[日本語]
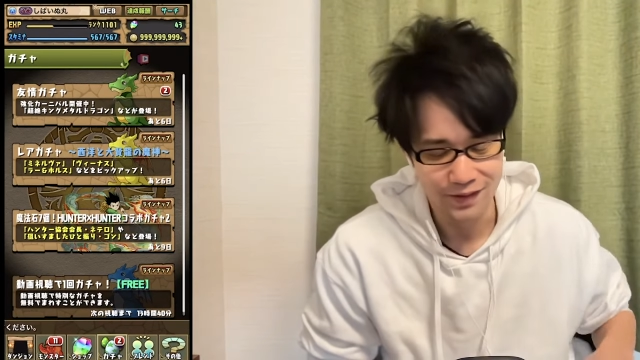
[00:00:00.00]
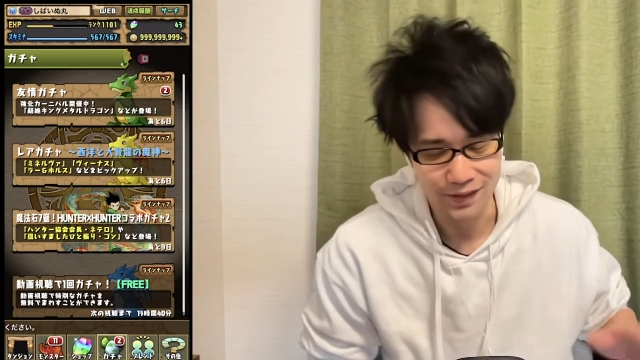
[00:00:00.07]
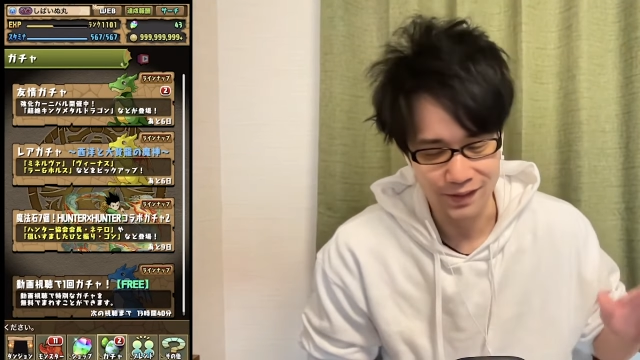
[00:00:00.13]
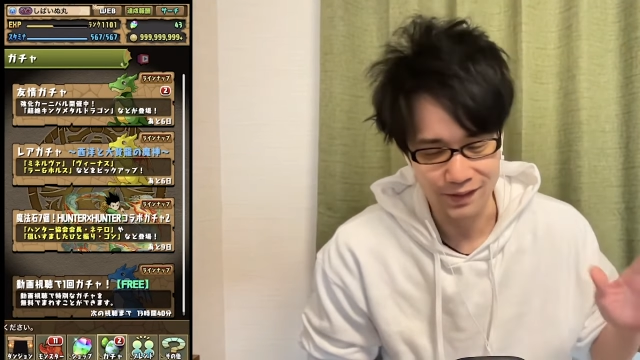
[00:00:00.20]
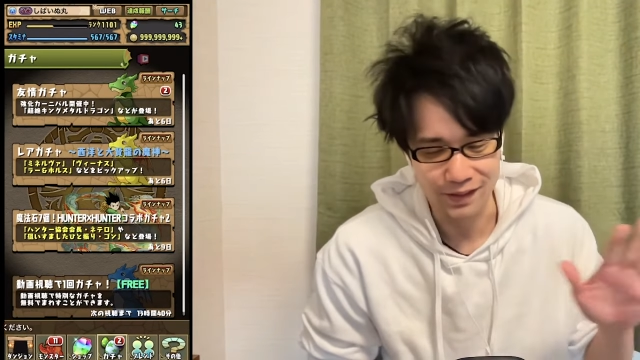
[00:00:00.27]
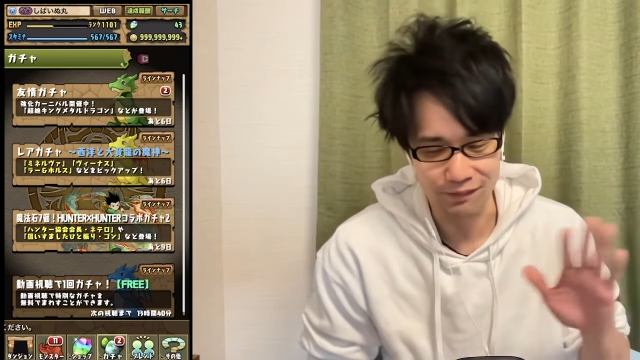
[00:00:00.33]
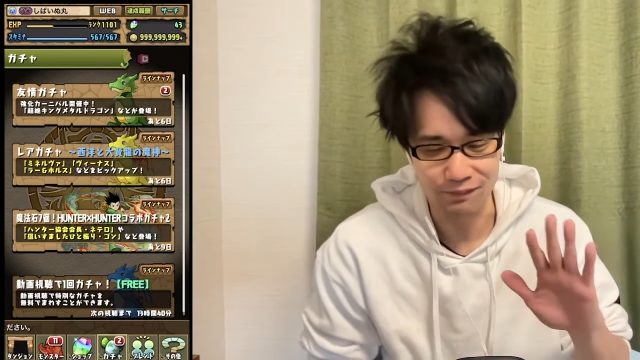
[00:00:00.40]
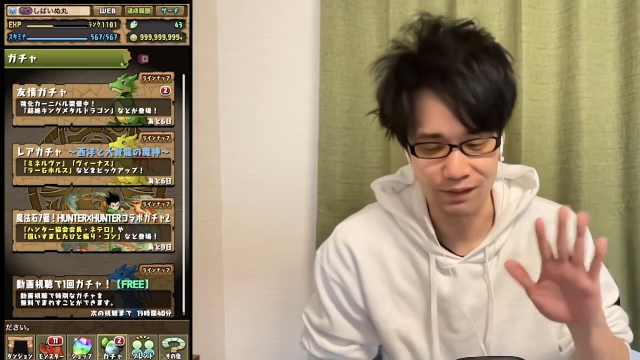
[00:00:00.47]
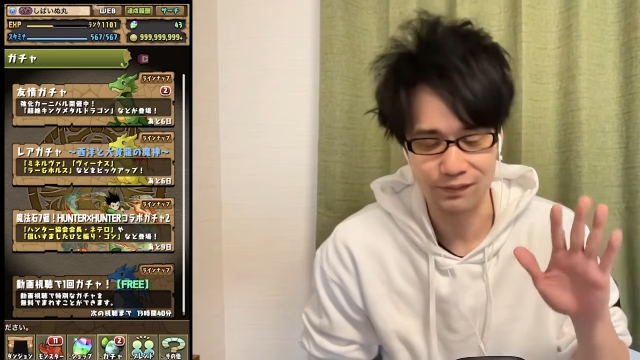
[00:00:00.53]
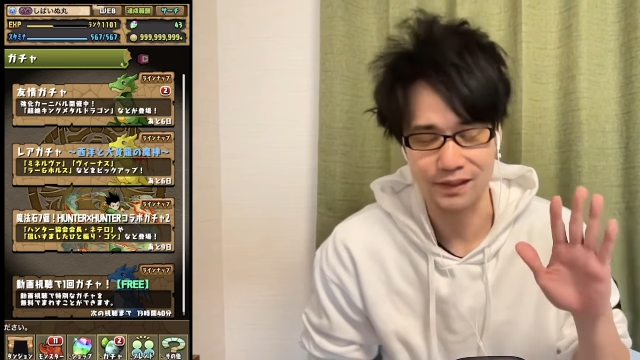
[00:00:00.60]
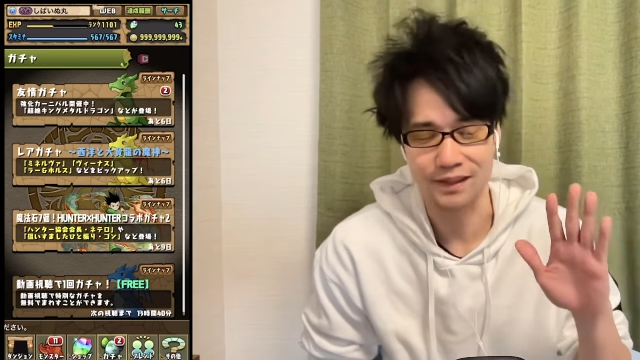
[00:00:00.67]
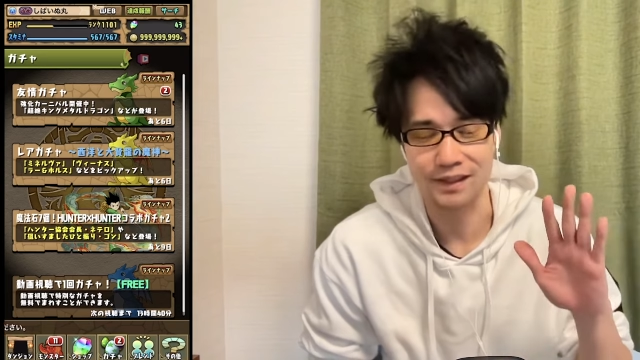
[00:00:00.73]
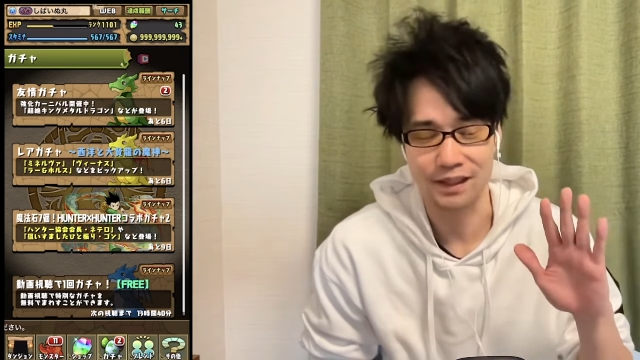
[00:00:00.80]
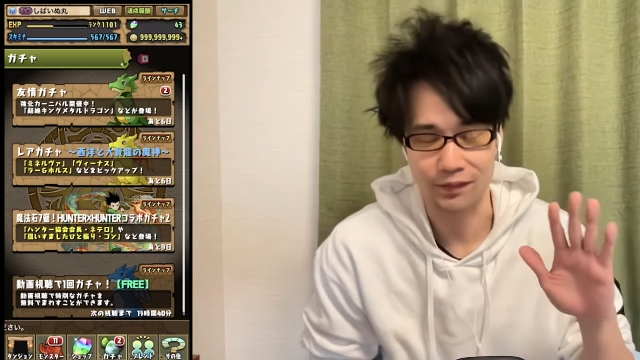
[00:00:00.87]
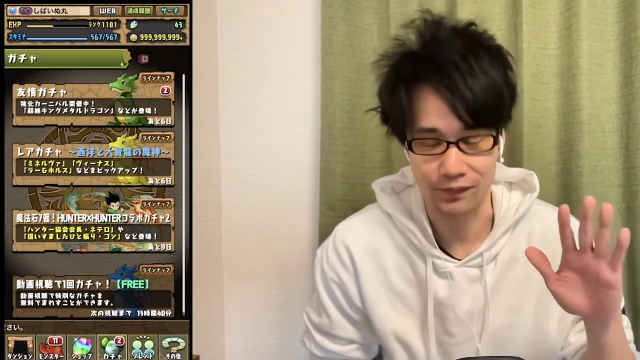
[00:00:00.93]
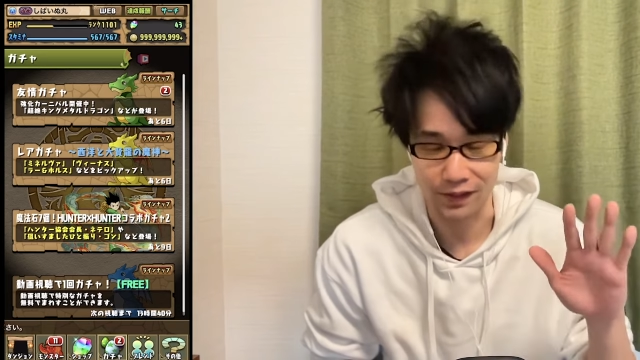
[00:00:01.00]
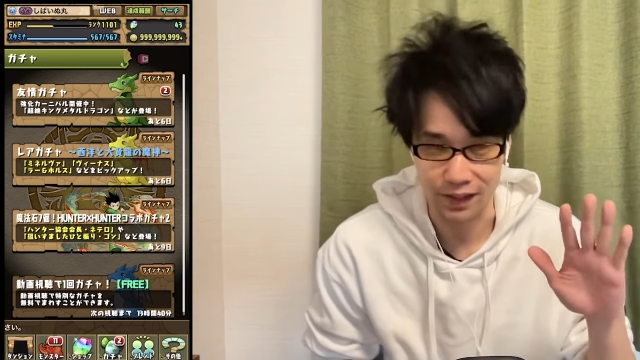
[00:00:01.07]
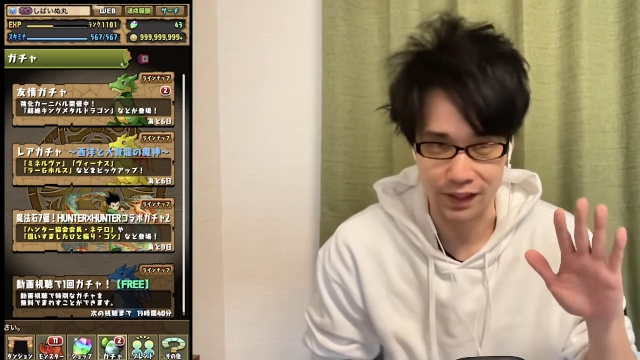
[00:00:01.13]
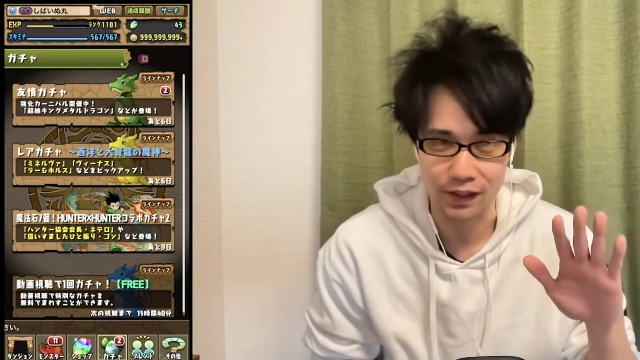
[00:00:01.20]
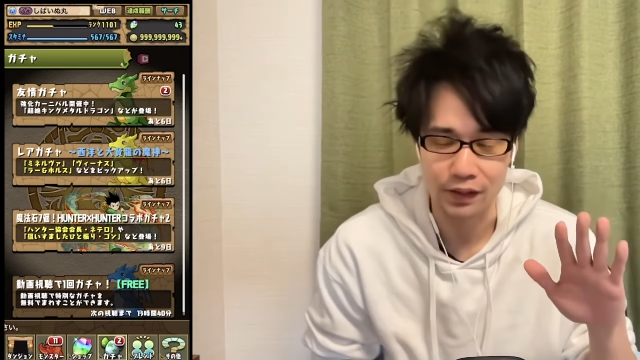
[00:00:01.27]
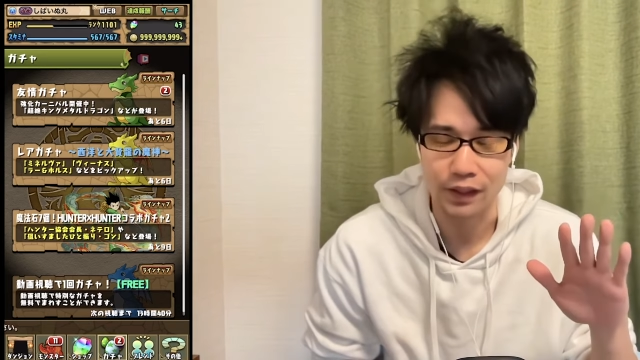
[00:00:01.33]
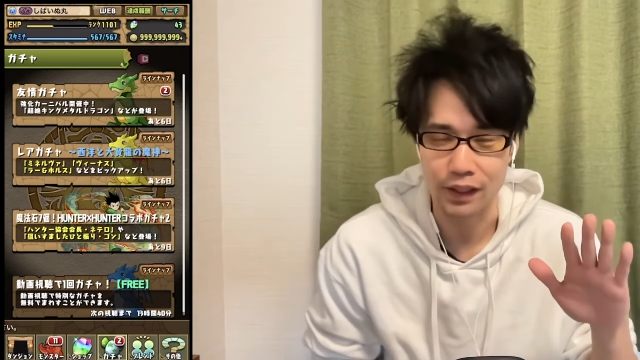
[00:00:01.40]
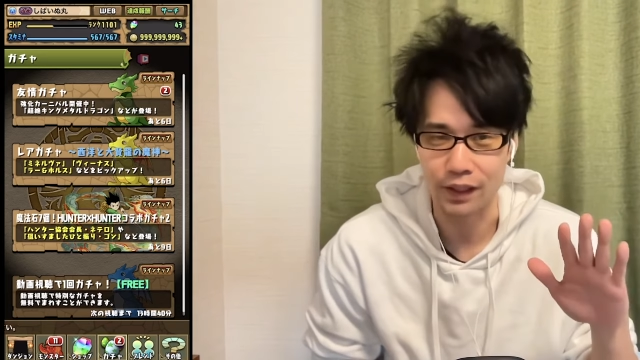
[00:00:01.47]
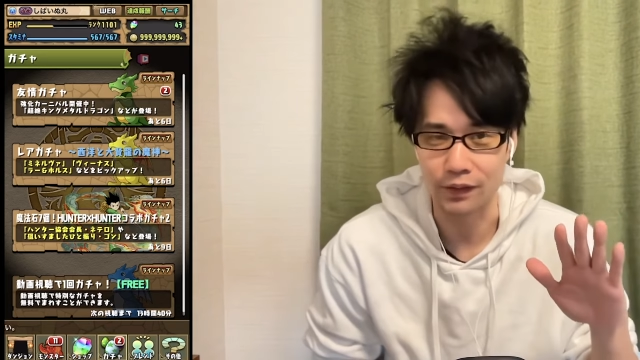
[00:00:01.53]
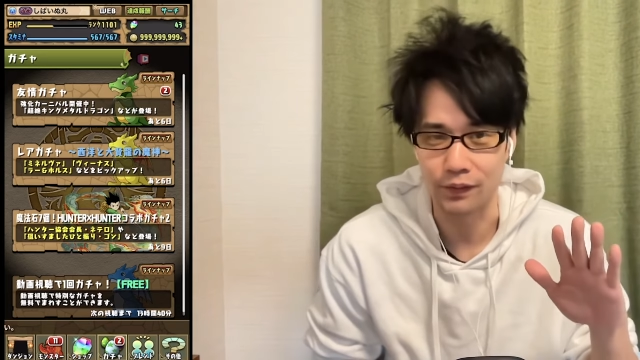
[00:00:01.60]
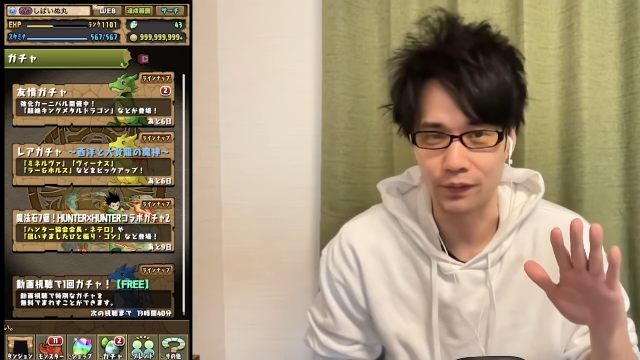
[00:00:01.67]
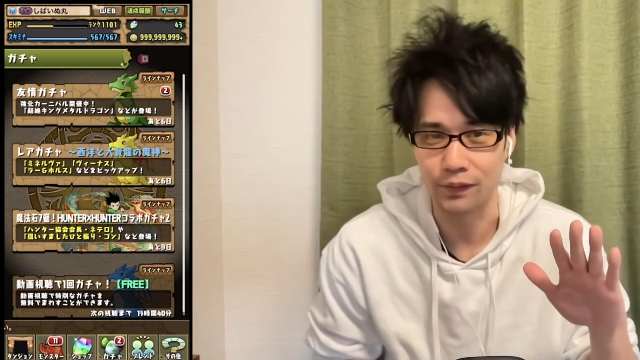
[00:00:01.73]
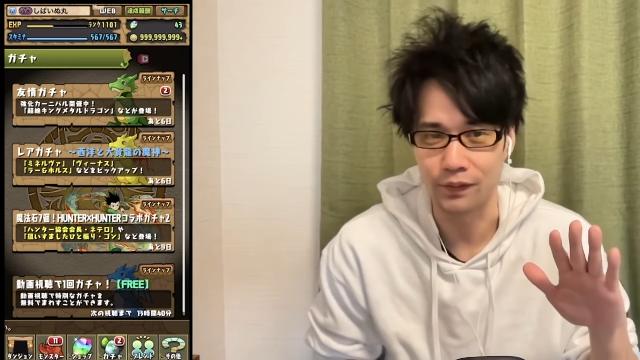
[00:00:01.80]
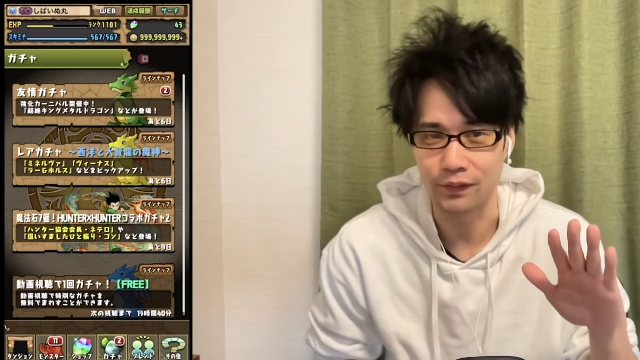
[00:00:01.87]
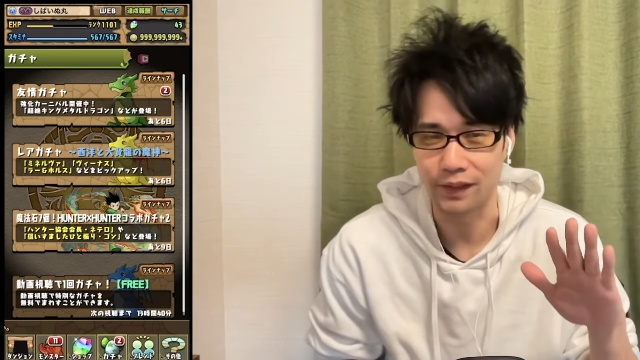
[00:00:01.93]
あの、魔法石なんか、はい。あ
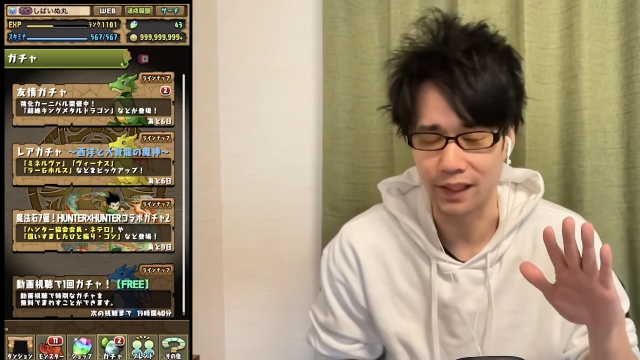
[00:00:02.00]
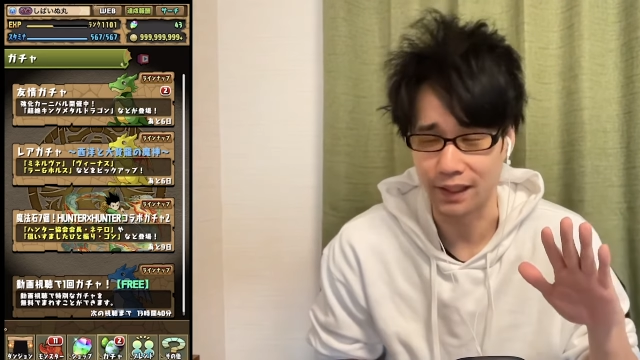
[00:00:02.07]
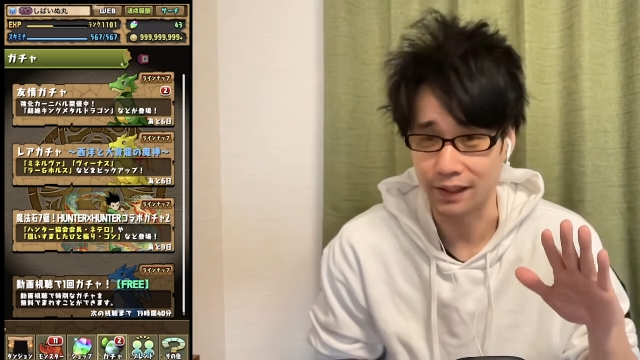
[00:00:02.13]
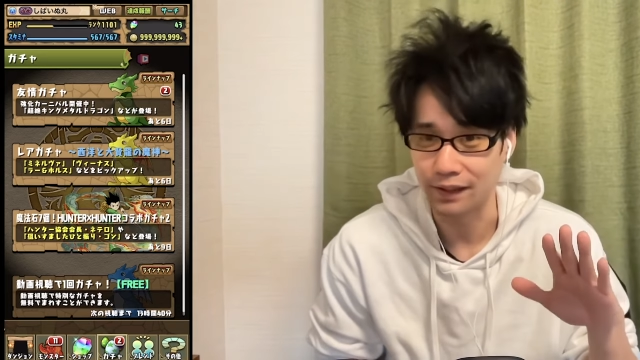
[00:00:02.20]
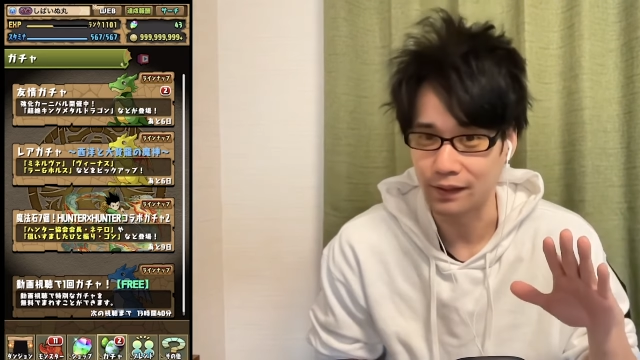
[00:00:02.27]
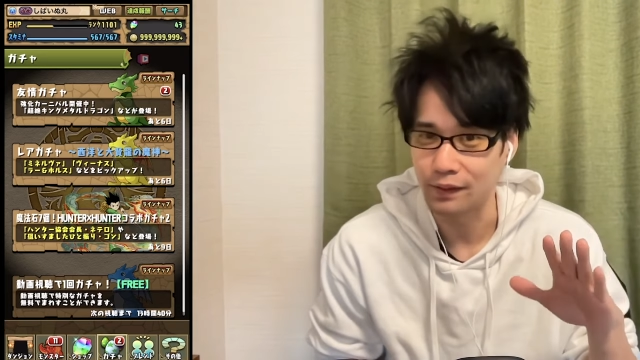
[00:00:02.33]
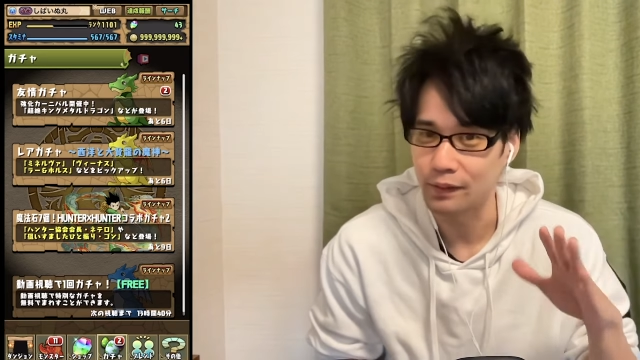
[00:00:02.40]
のー、ね、